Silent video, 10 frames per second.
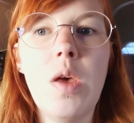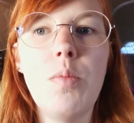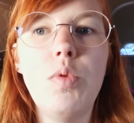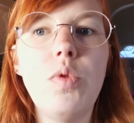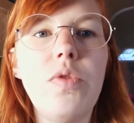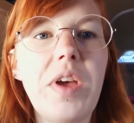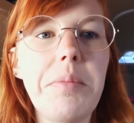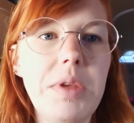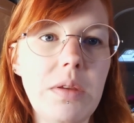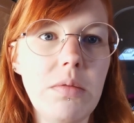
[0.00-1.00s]
plutôt
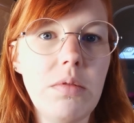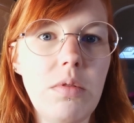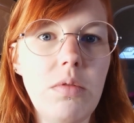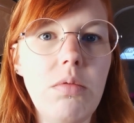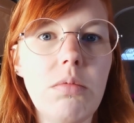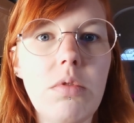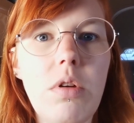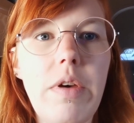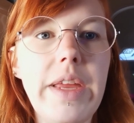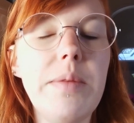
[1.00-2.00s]
fermier. Donc
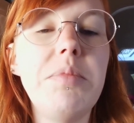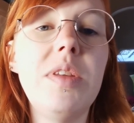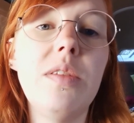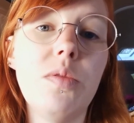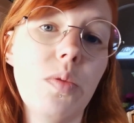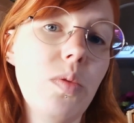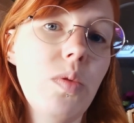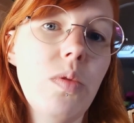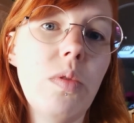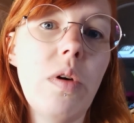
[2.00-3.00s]
avec les petits
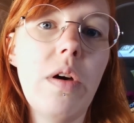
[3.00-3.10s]
œufs,